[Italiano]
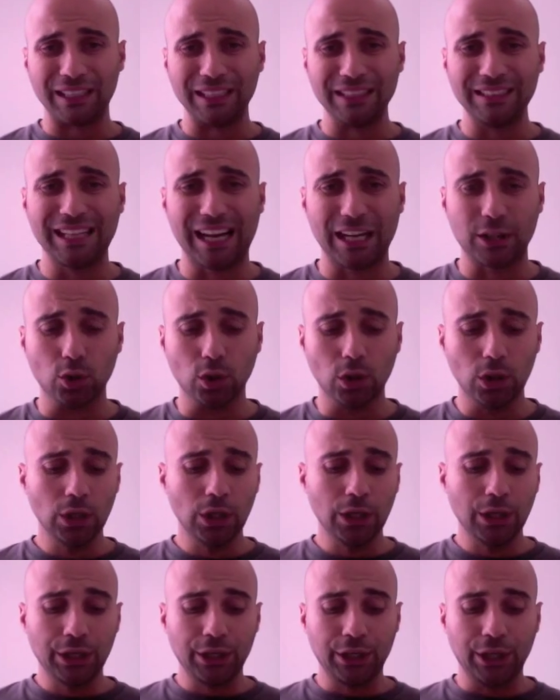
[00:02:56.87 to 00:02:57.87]
dato
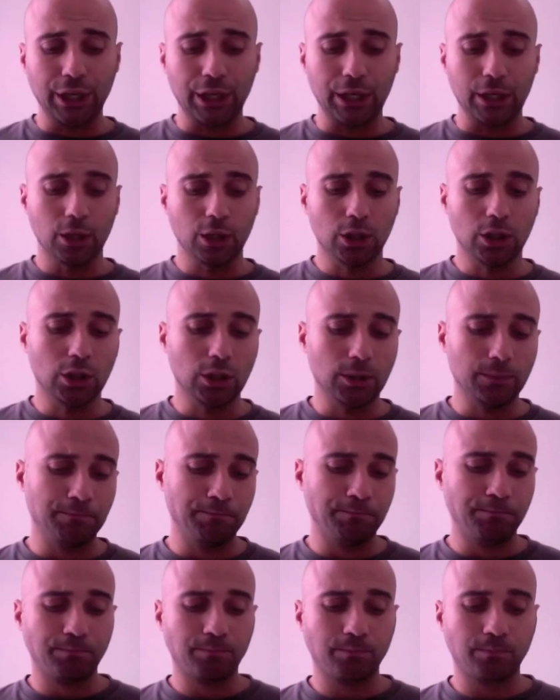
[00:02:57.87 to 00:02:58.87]
che
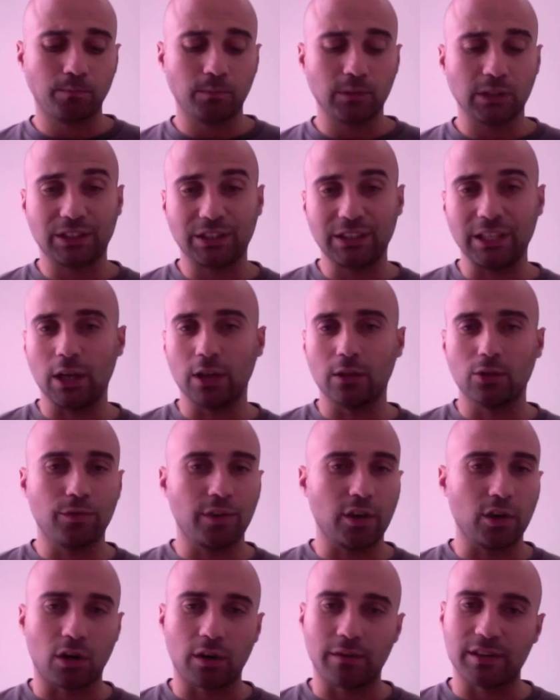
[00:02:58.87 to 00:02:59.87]
ehm, se
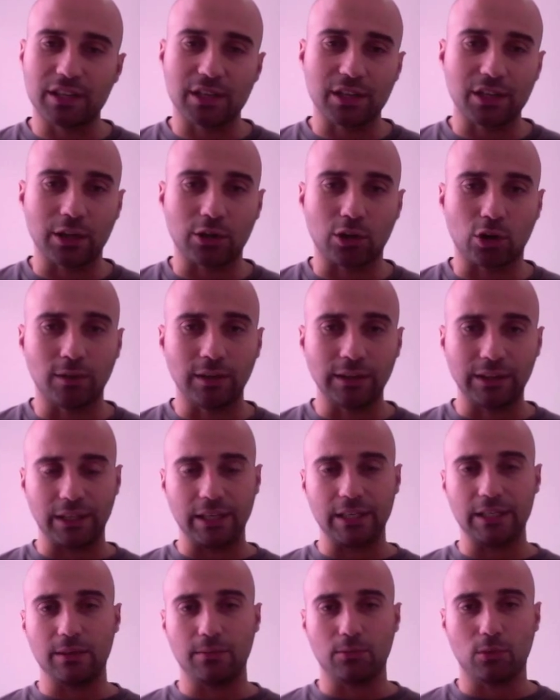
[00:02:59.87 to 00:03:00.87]
Gergerin non avesse segnato al
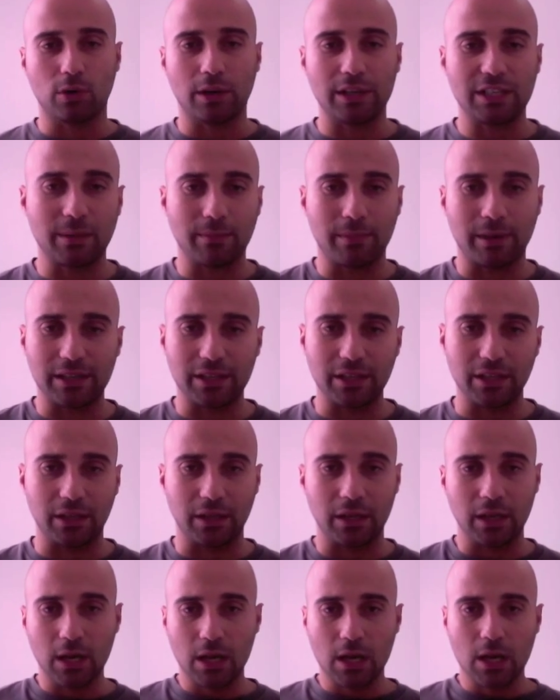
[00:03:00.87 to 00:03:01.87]
novantesimo SMR
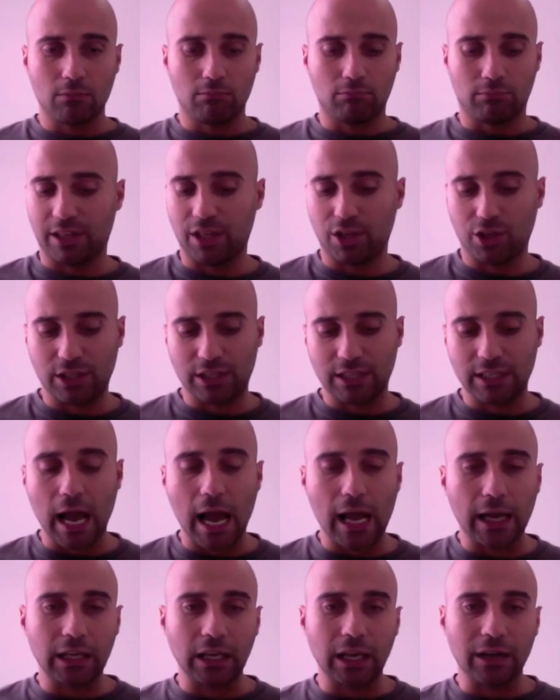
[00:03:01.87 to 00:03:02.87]
City Mattia
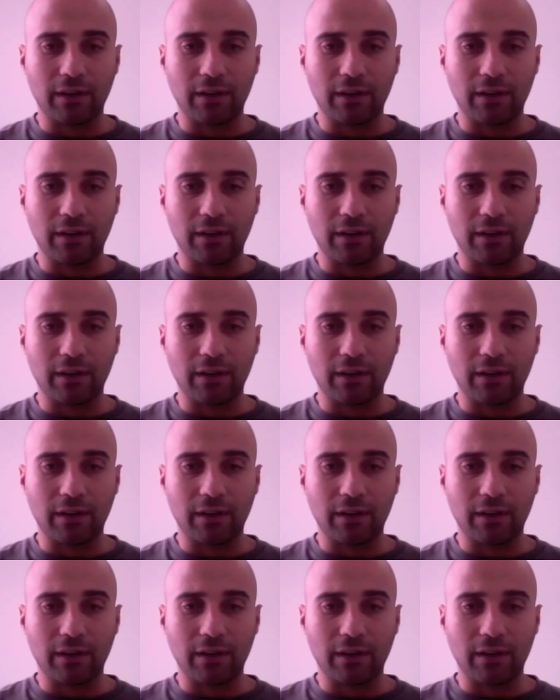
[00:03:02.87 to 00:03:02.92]
Gessaghi